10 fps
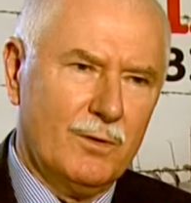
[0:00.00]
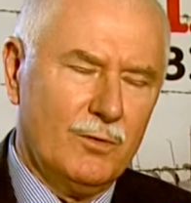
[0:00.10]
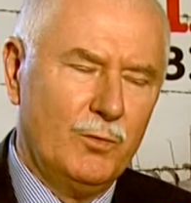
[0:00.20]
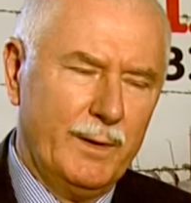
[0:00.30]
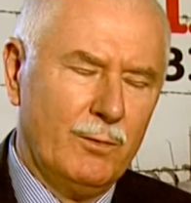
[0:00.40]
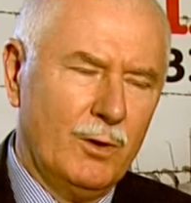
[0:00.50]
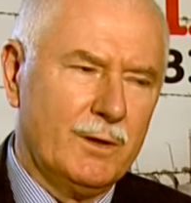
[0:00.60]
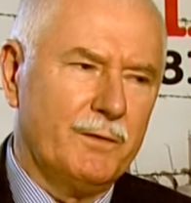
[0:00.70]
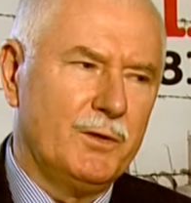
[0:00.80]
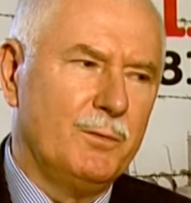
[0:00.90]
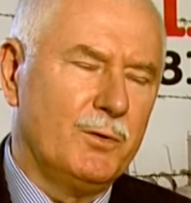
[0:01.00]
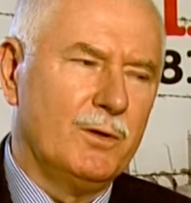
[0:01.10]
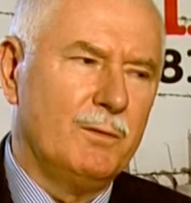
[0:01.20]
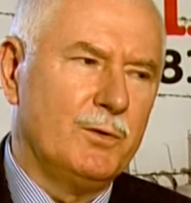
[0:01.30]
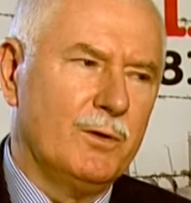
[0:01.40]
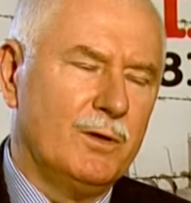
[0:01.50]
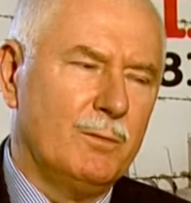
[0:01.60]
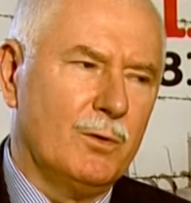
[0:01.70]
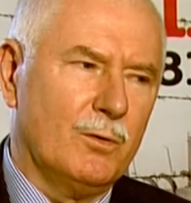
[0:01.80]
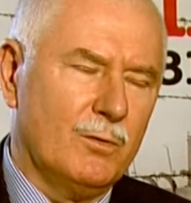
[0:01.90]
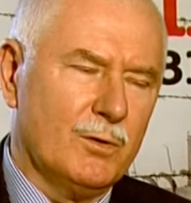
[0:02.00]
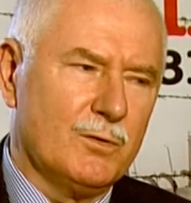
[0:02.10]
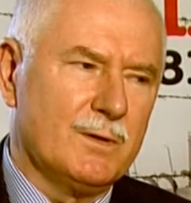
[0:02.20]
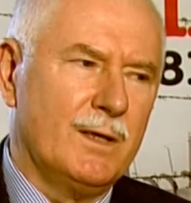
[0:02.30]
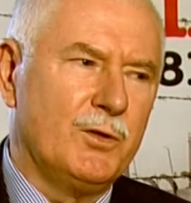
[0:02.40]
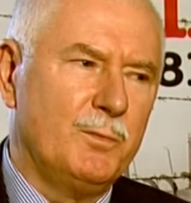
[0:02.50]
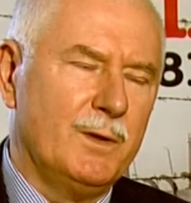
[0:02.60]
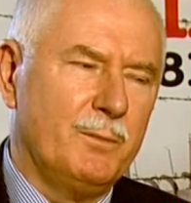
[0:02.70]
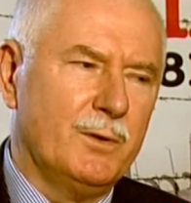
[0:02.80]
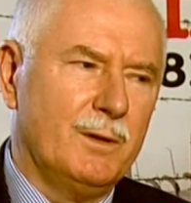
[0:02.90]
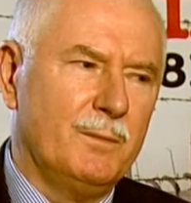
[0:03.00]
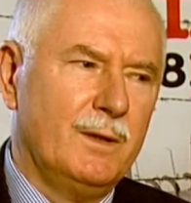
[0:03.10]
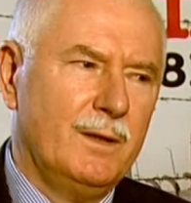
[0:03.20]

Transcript: kupę ulotek w 1979 roku, rozrzucaliśmy je potem,